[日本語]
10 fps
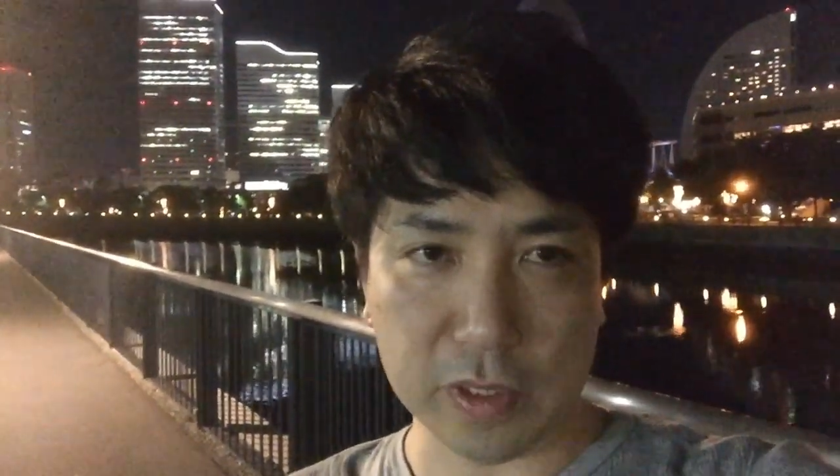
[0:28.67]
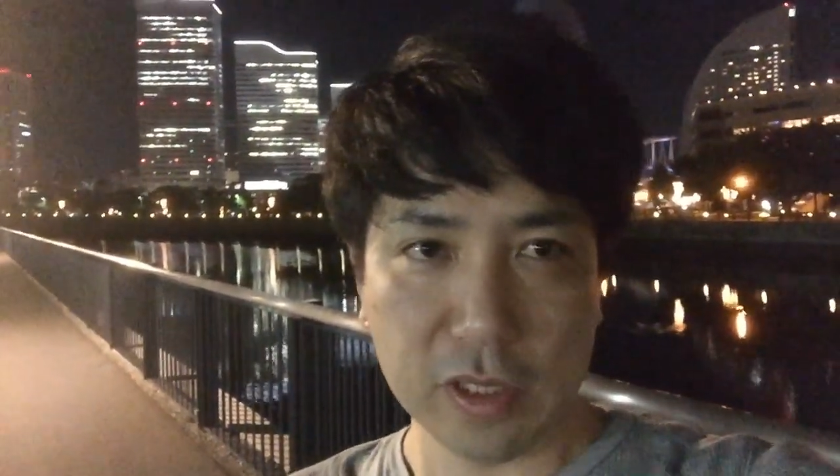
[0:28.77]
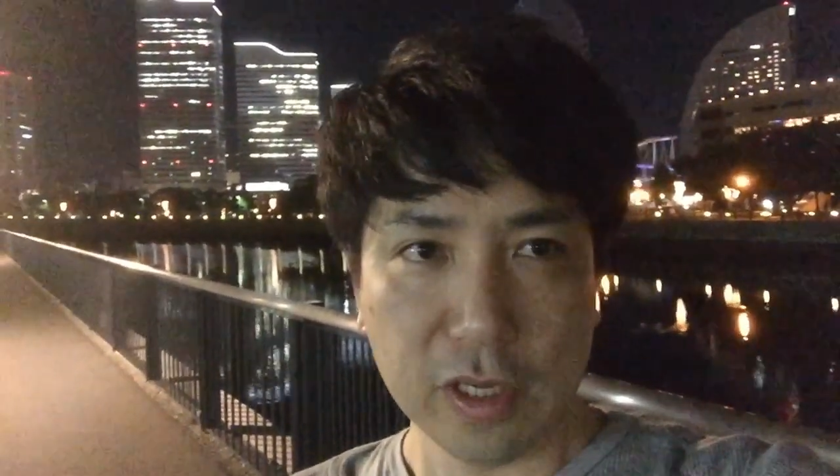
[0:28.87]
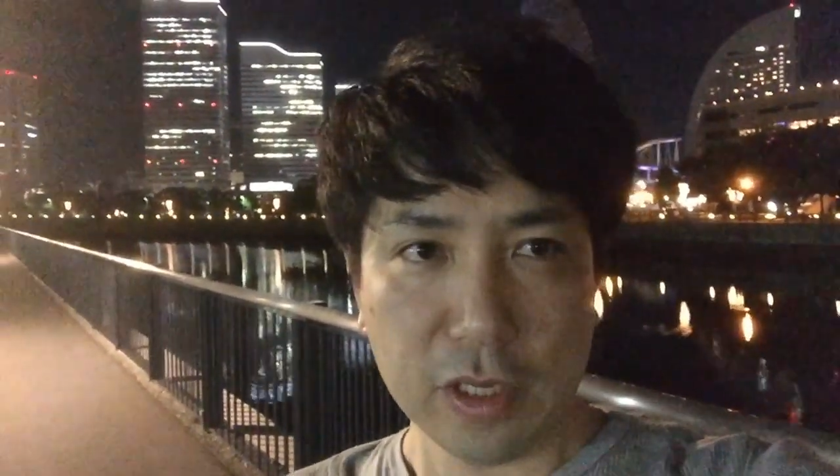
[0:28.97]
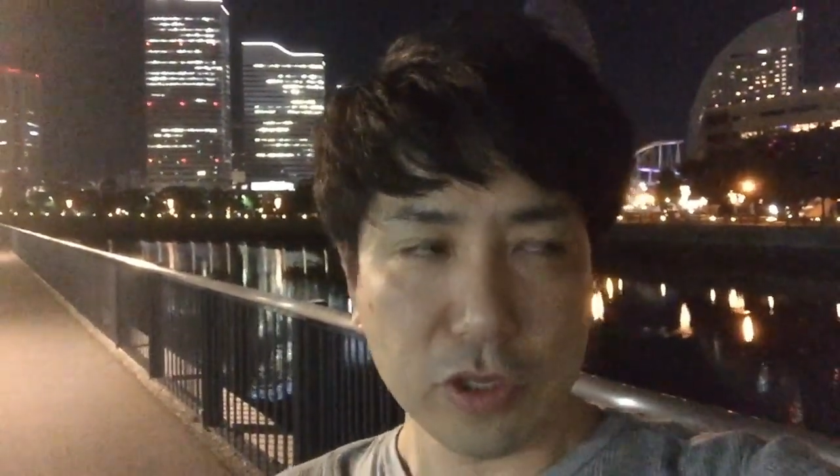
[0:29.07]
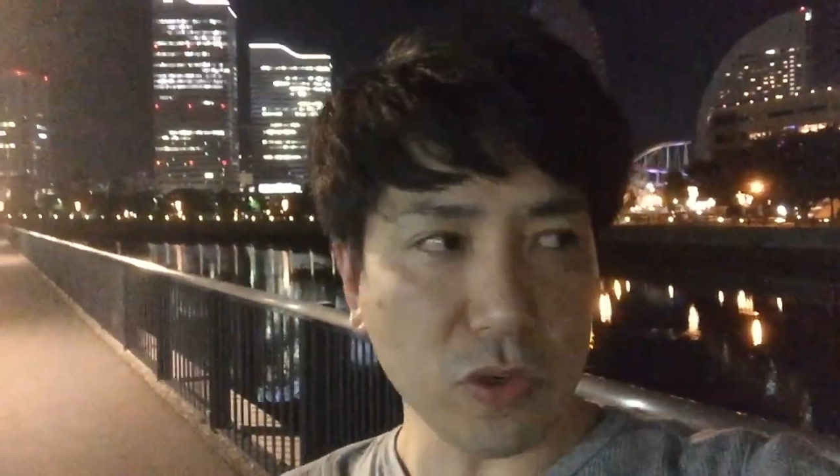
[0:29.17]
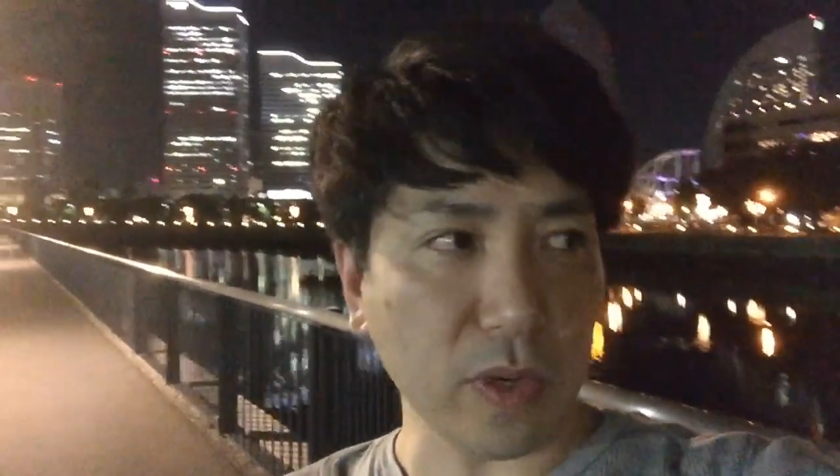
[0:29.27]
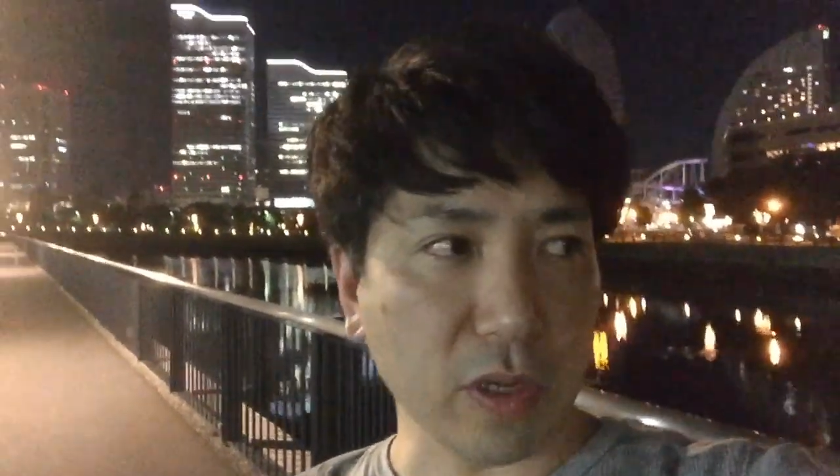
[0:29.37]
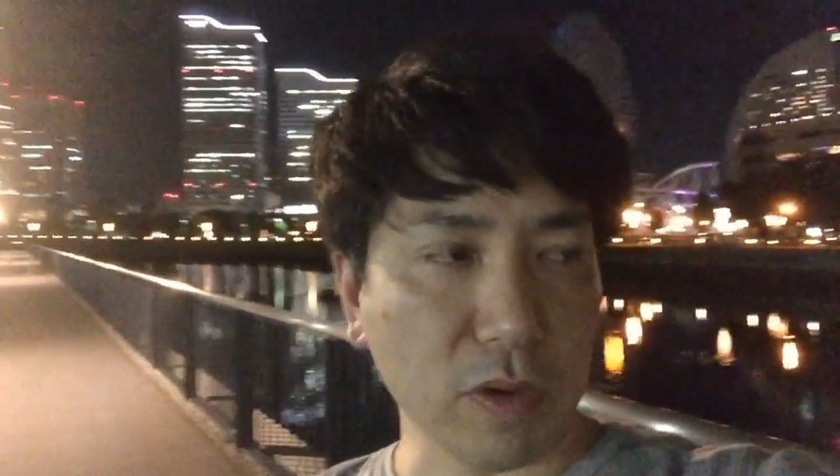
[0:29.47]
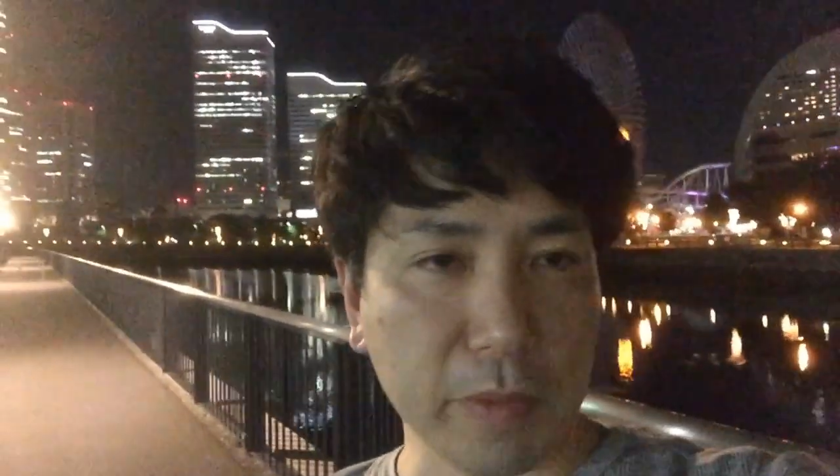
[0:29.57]
います。今
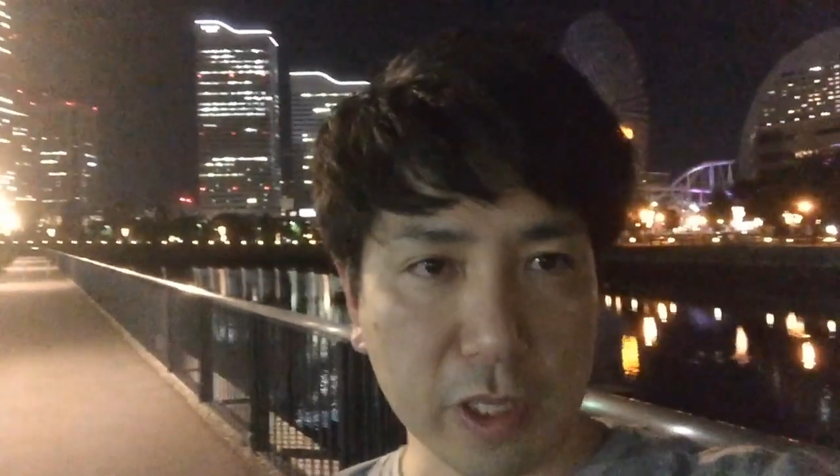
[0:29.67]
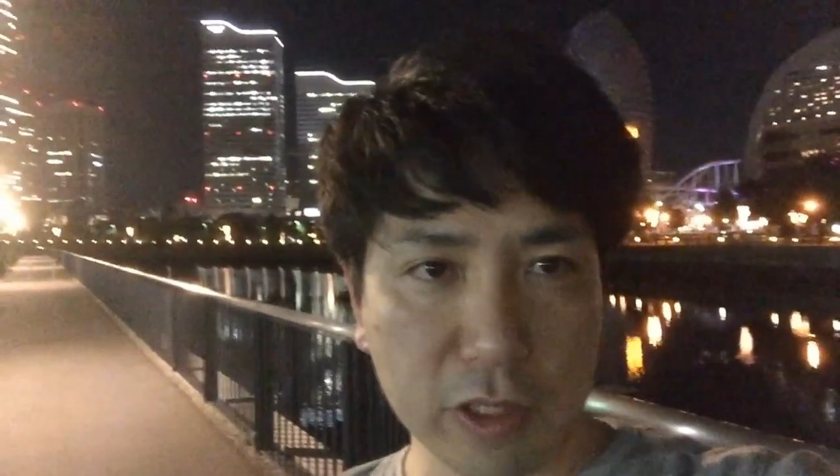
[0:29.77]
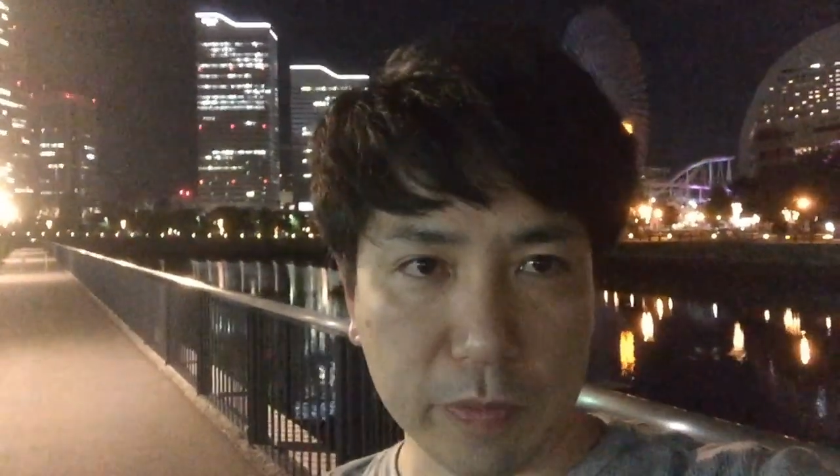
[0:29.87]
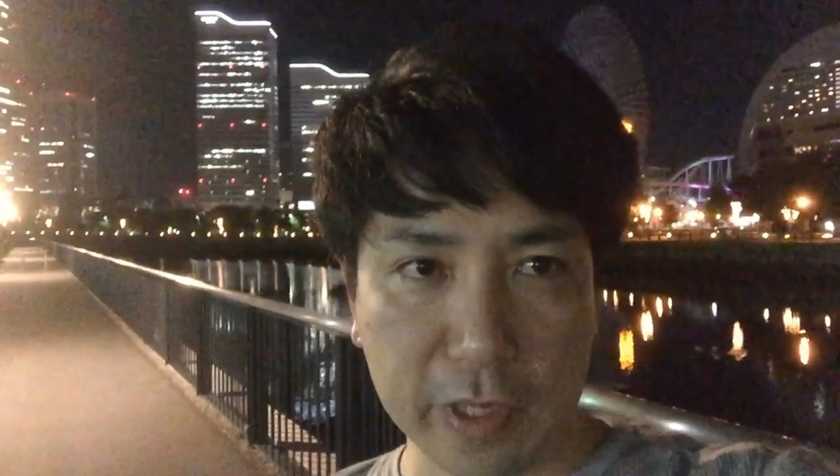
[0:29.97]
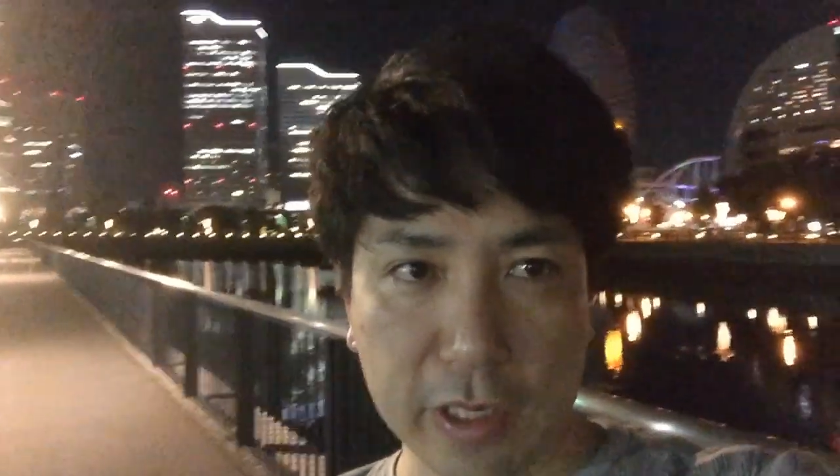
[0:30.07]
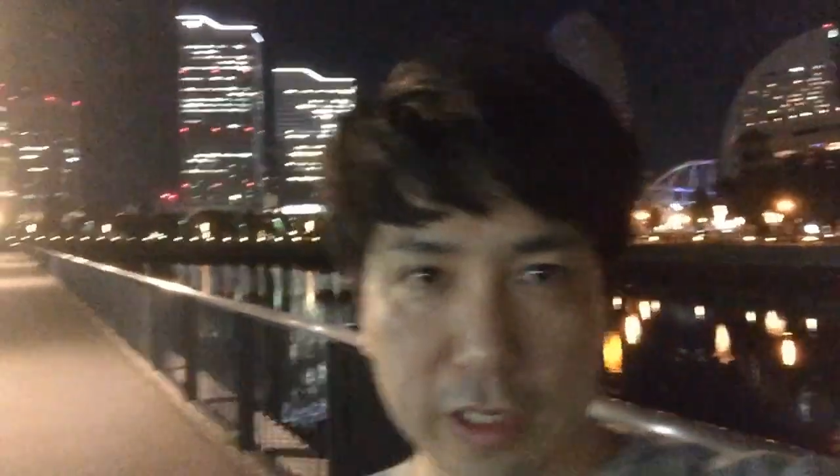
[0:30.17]
日はね、これ、港未来に